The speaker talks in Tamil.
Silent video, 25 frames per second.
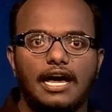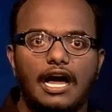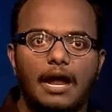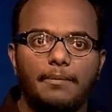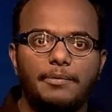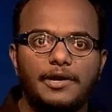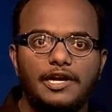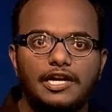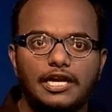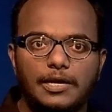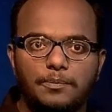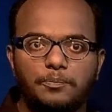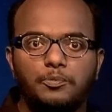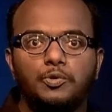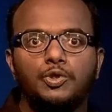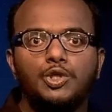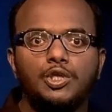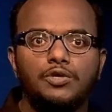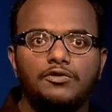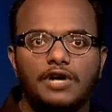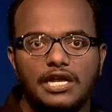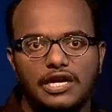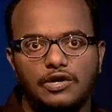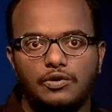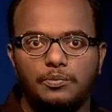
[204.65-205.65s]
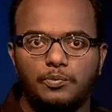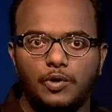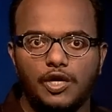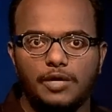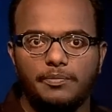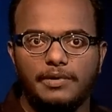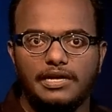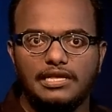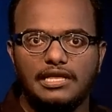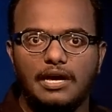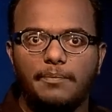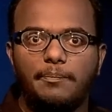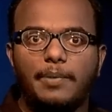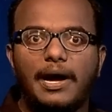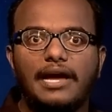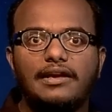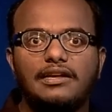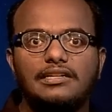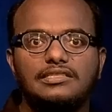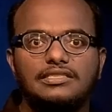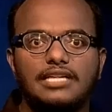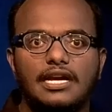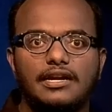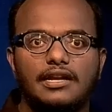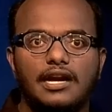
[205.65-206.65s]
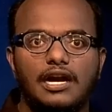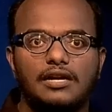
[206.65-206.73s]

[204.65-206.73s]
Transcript: அப்படின்ற புது வரவு மூலமாக தான் பாகிஸ்தான்